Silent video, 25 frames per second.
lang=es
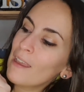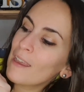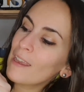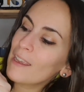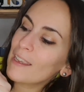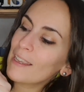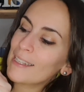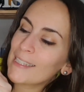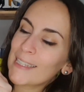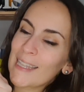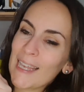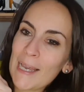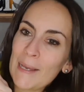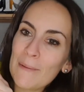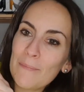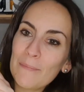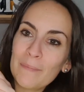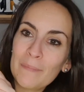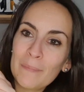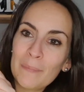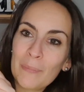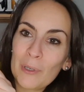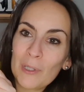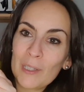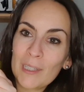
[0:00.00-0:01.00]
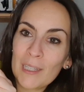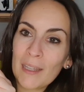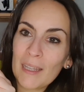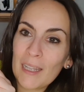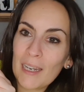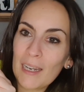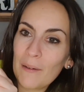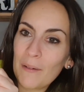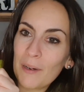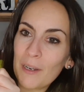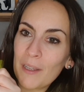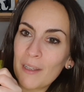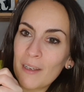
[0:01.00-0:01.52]
Y está portada,
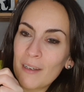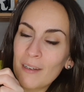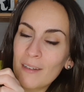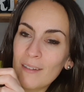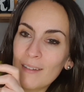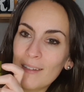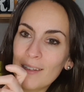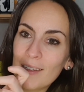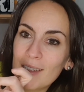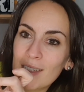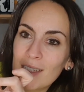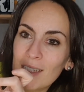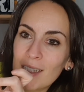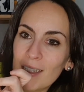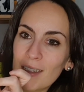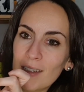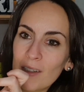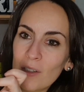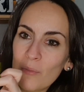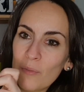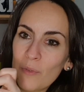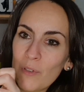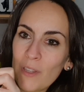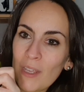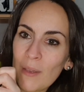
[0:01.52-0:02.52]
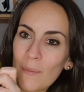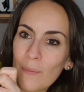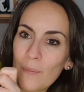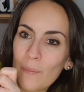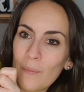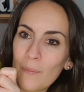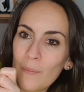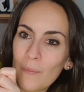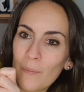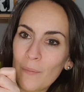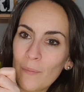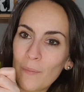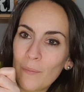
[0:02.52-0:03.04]
la verdad, así como de
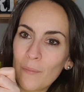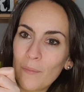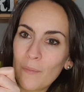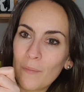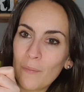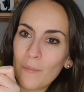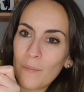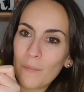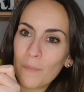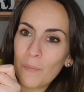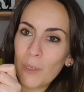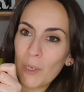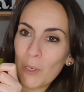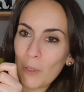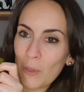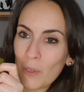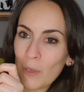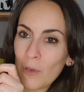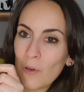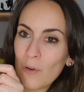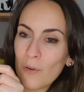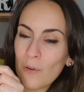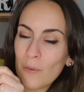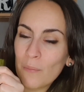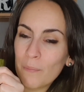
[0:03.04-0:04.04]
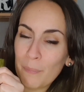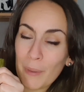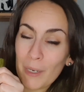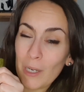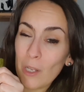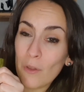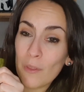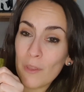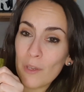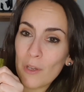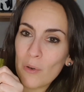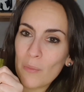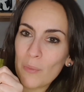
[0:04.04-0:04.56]
mm, periódico,
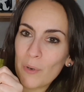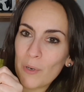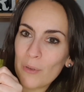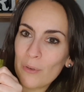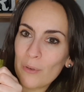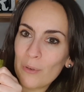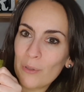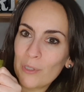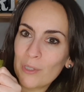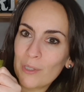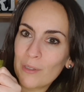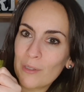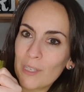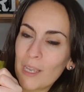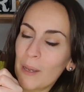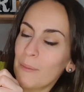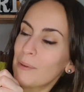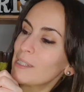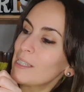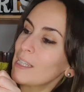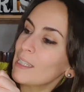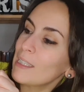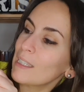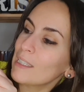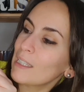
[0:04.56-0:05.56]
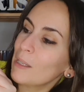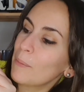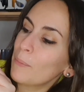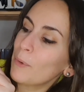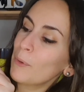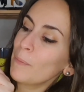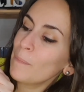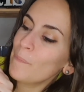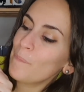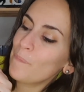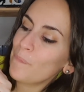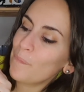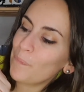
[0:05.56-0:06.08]
periódico perdón, con ya bastante
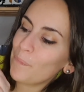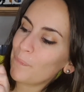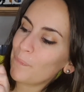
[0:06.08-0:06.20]
tiempo.